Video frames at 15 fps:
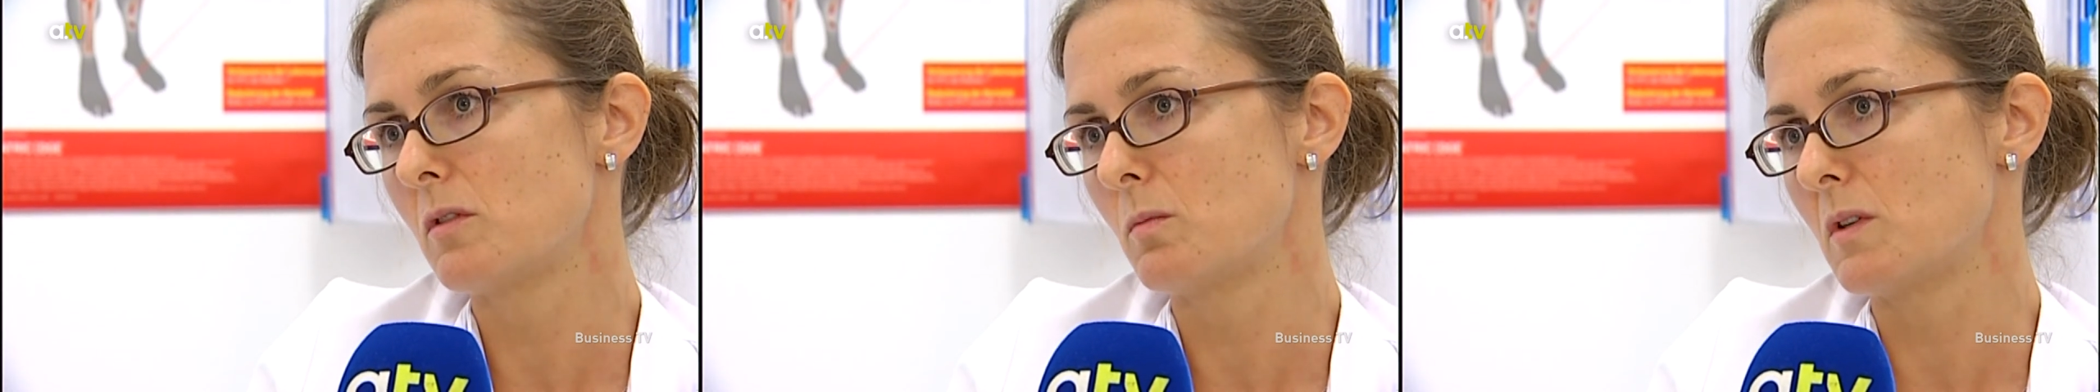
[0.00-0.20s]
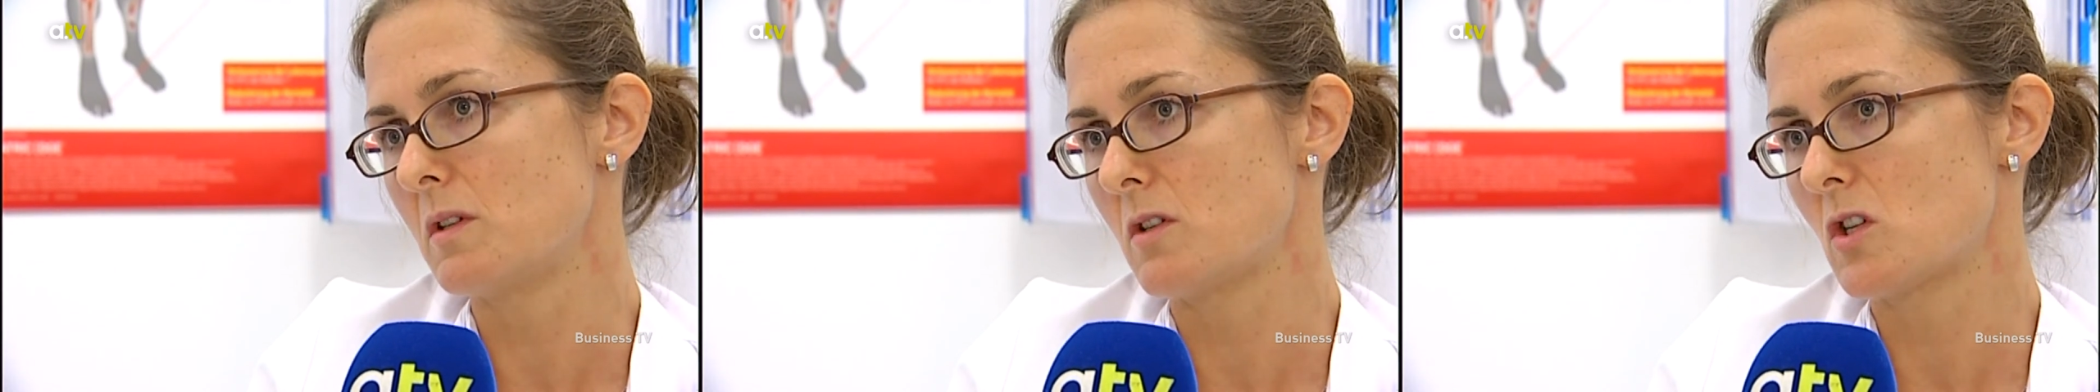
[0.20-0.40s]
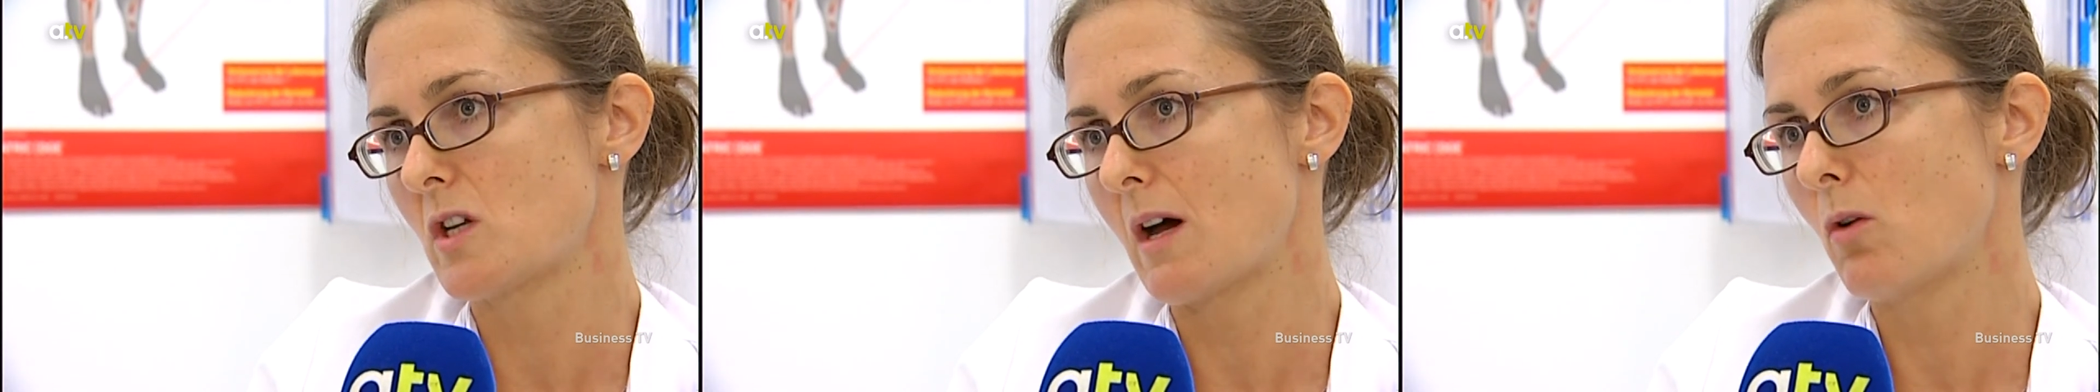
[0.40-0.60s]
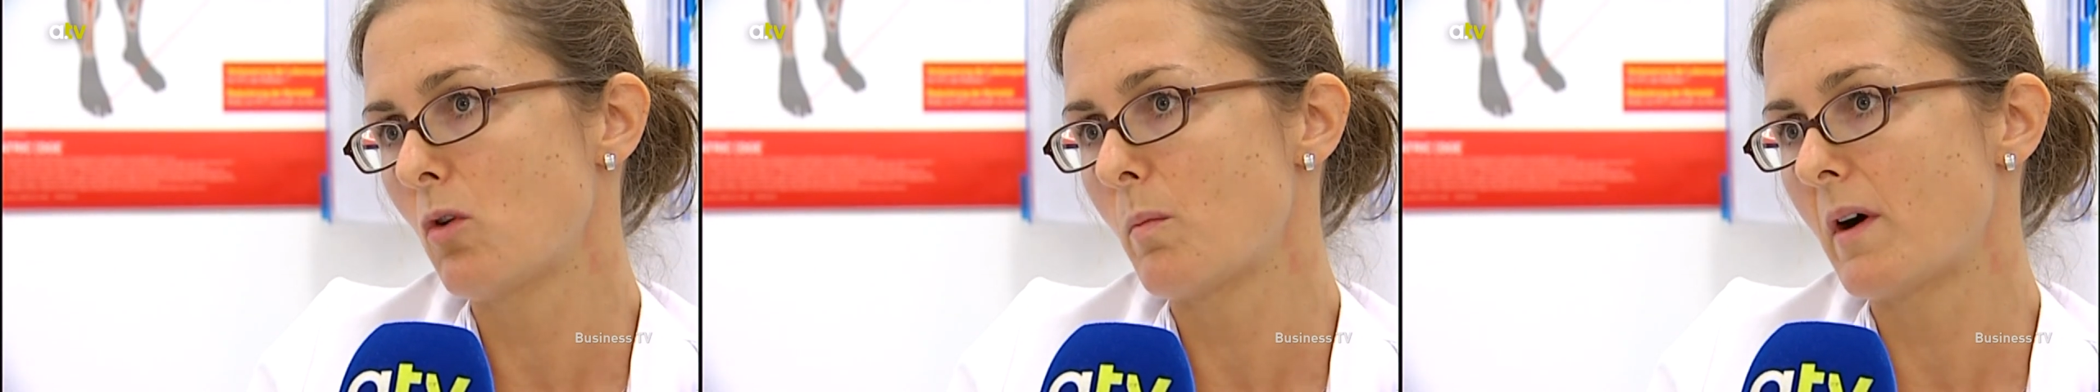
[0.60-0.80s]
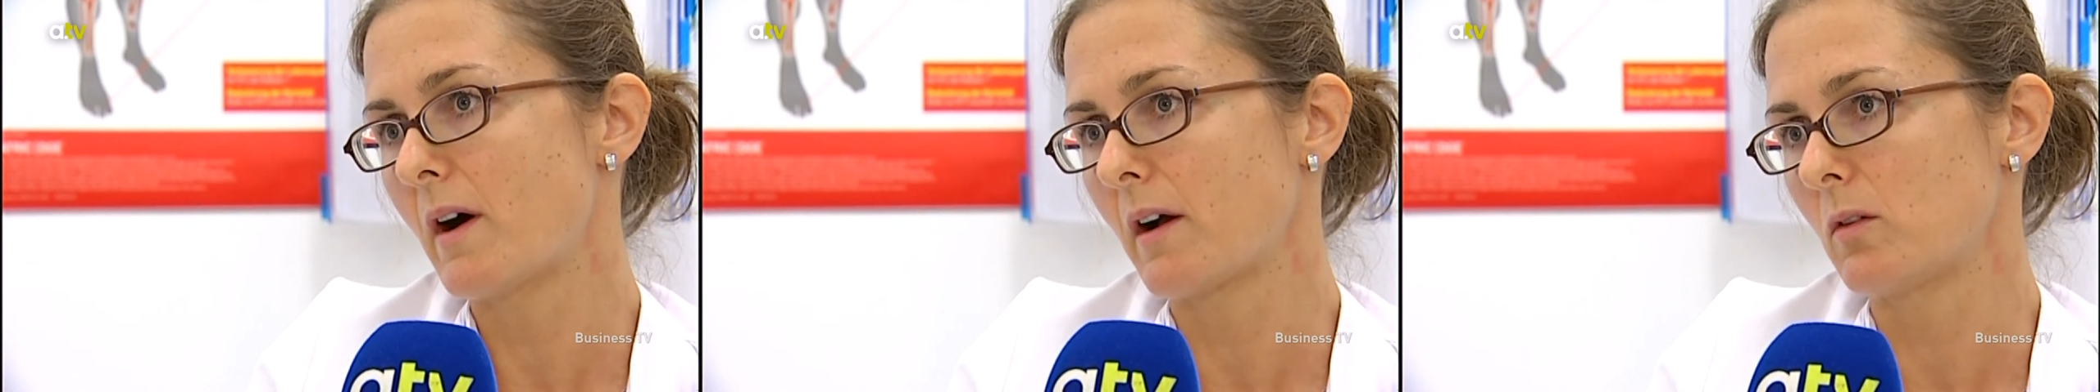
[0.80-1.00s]
über den
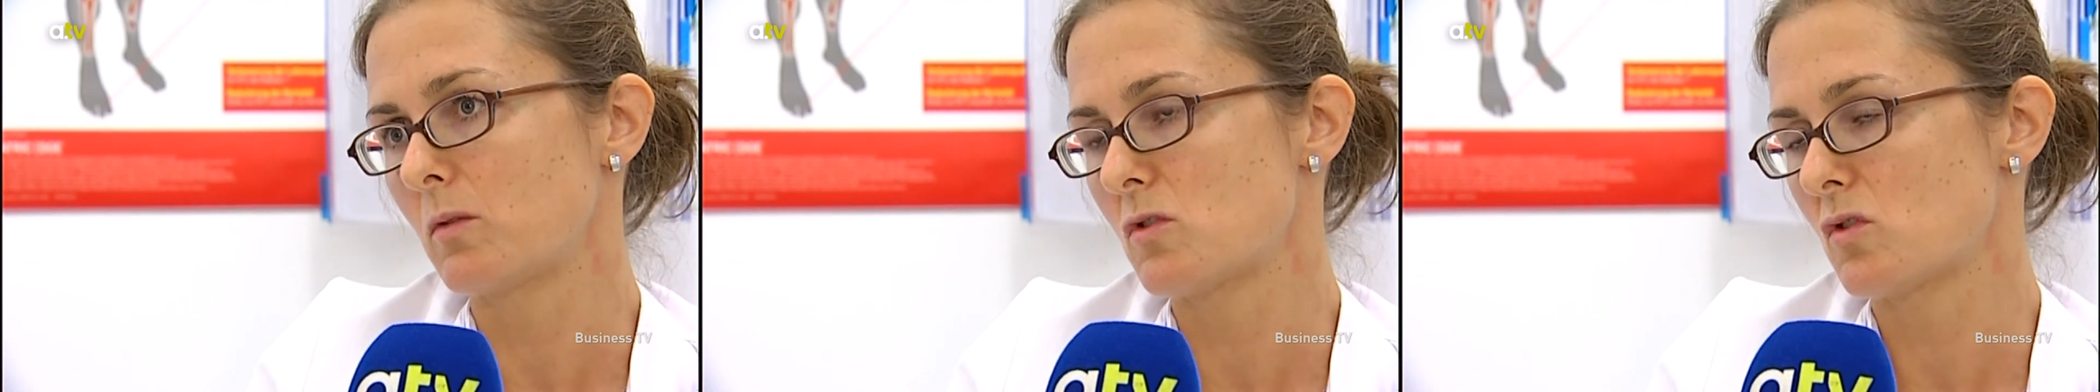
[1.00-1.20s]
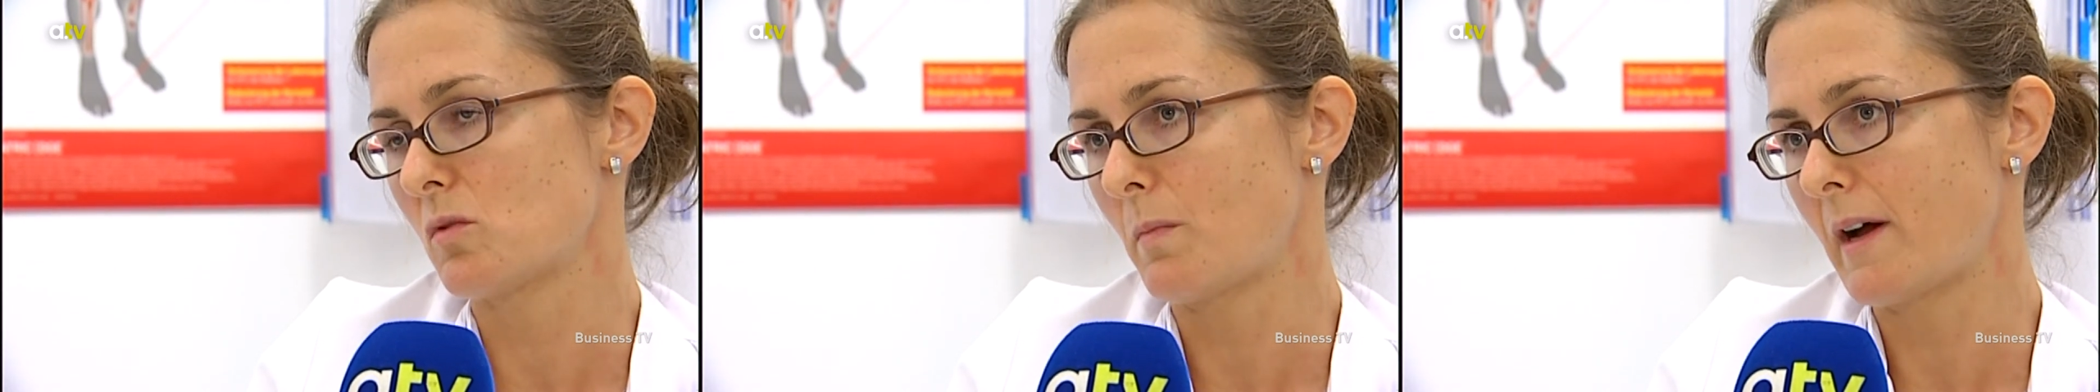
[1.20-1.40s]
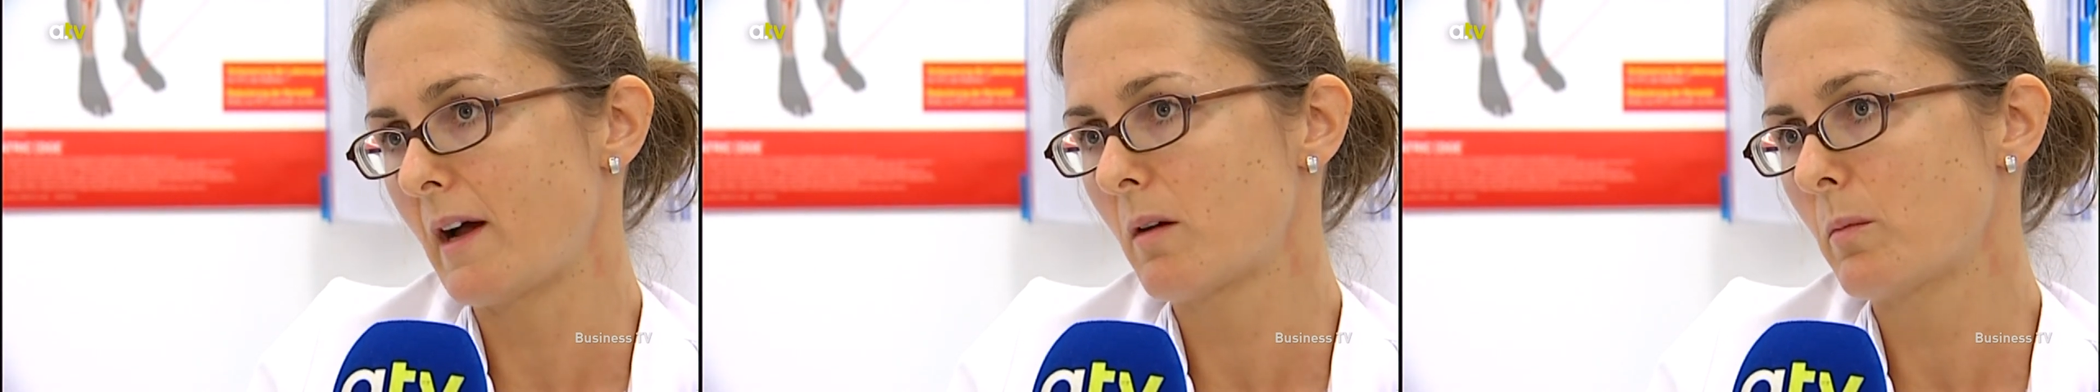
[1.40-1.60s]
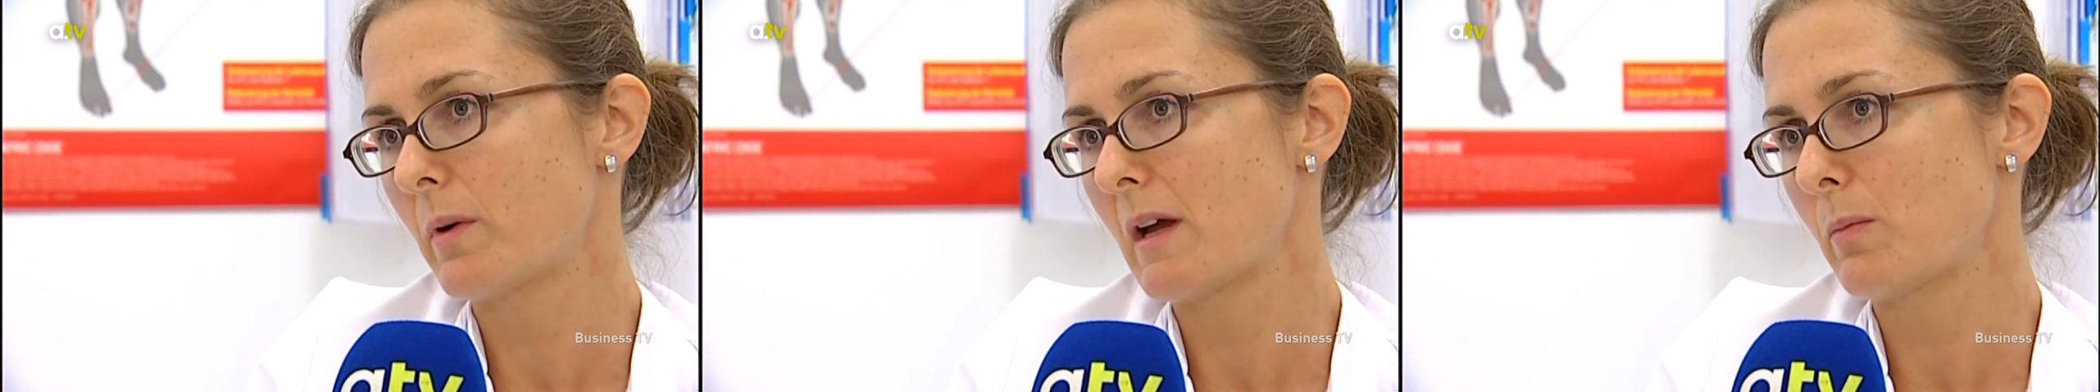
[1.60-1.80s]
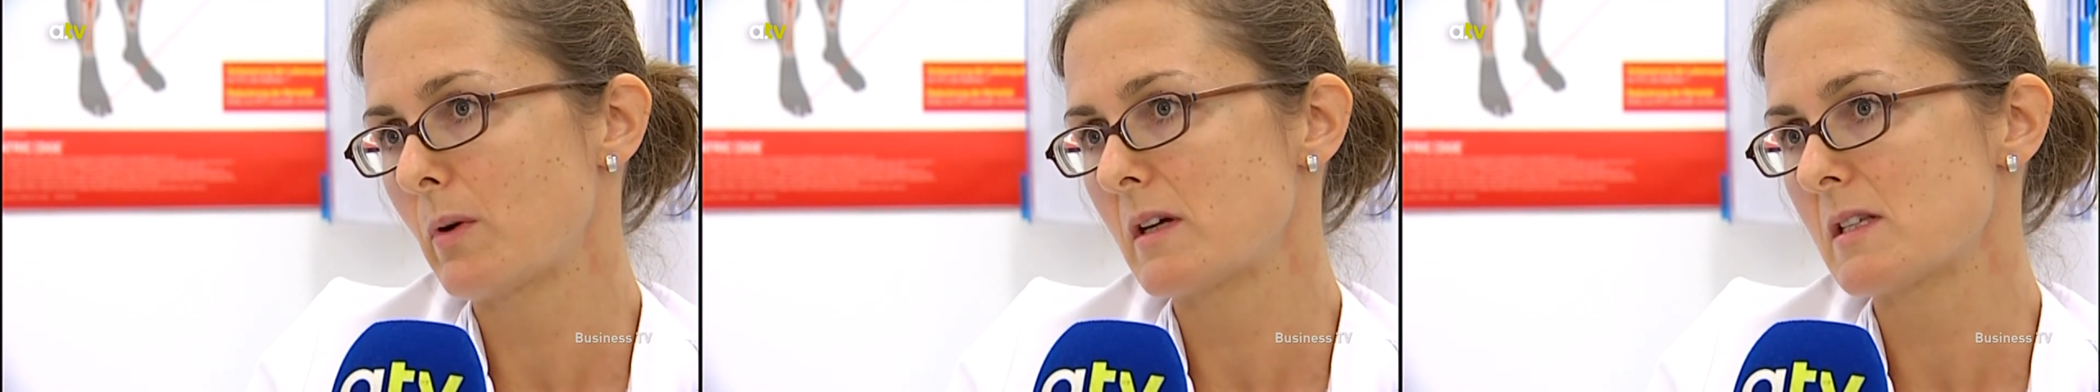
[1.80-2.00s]
Schlauchmagen und zum
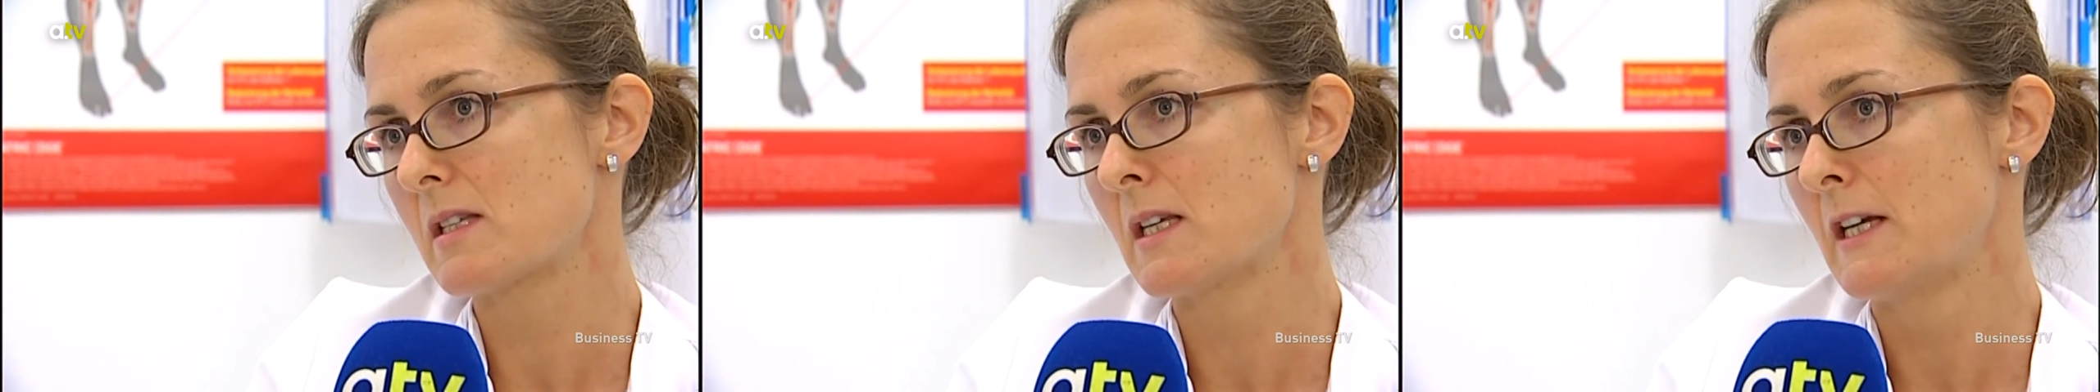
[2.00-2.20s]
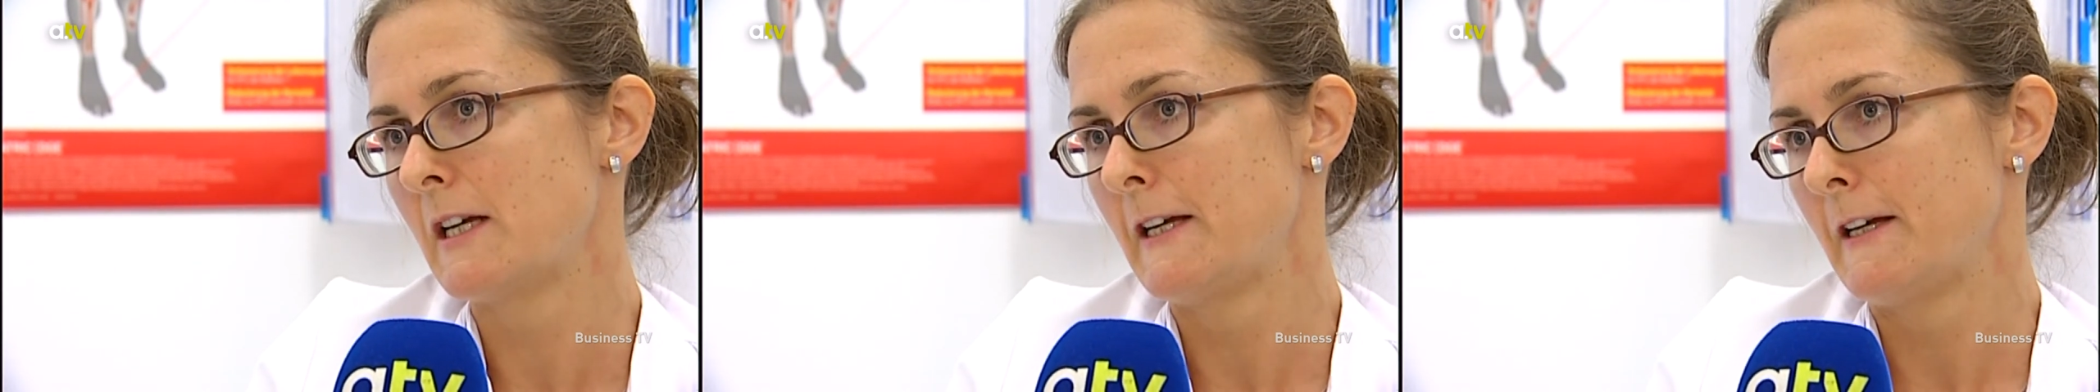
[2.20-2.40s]
Magenbypass.